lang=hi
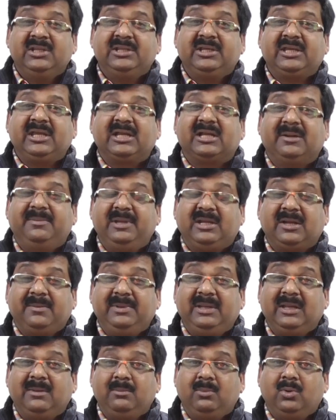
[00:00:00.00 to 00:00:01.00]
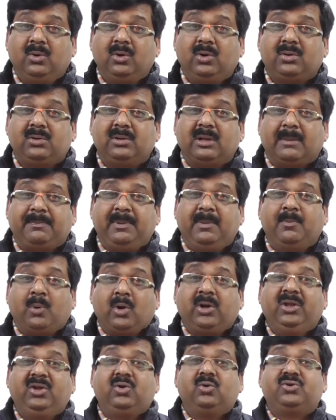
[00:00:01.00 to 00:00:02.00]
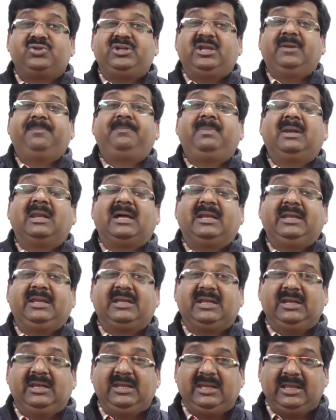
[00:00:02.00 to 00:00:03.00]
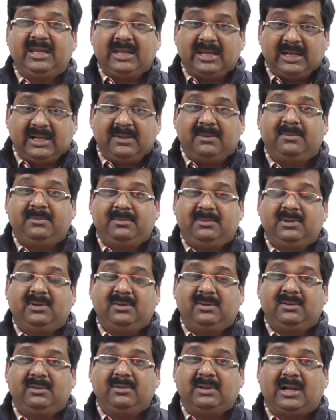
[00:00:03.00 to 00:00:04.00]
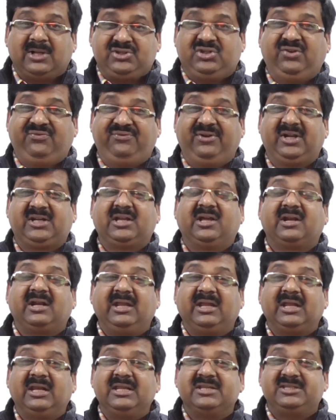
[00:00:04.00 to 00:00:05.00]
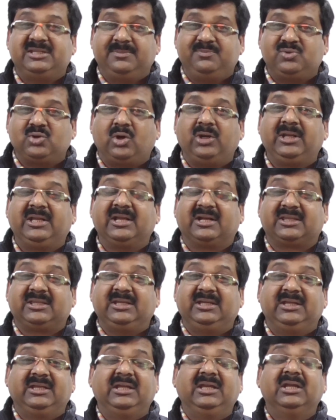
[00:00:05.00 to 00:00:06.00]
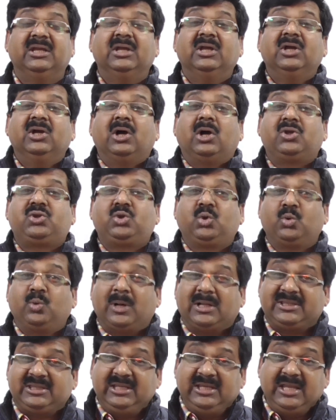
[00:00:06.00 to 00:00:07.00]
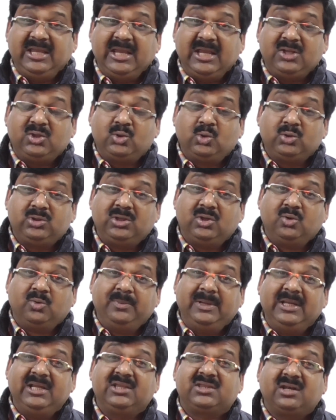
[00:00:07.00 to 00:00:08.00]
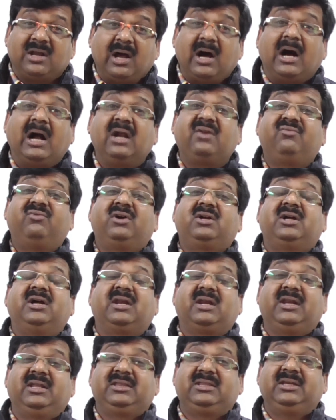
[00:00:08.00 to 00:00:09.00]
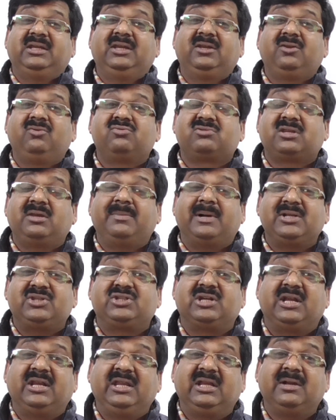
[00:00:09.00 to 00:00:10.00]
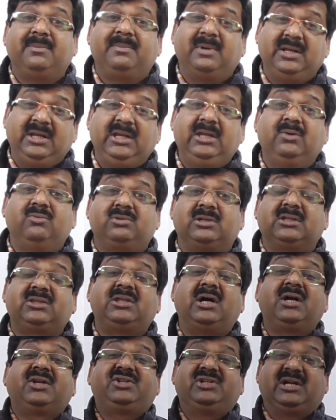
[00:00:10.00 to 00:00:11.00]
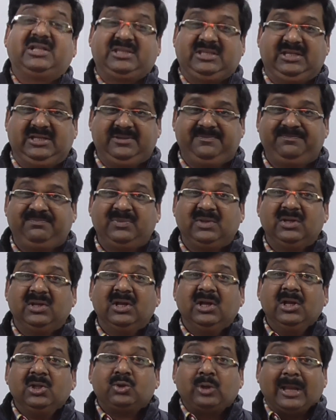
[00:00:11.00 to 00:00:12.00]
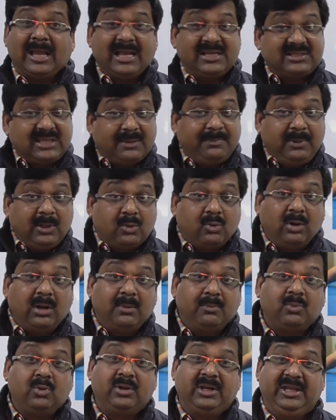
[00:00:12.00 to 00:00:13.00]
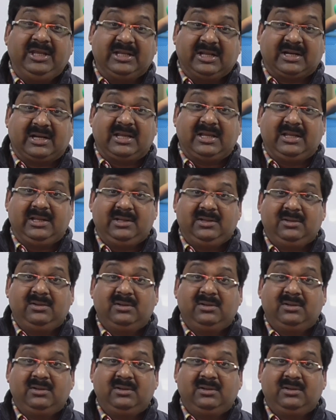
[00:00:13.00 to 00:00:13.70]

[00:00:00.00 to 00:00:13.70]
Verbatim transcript: देखिए कभी कभी हम लोग अपनी बॉडी को शेप में लाने के लिए या अच्छी फिट करने के लिए जिम ज्वाइन करते हैं और शुरुआती एक दो दिनों में इतना हार्ड वर्क कर लेते हैं कि उसके बाद जाने का मन ही नहीं होता थक जाते तो ऐसा बिल्कुल हमको नहीं करना है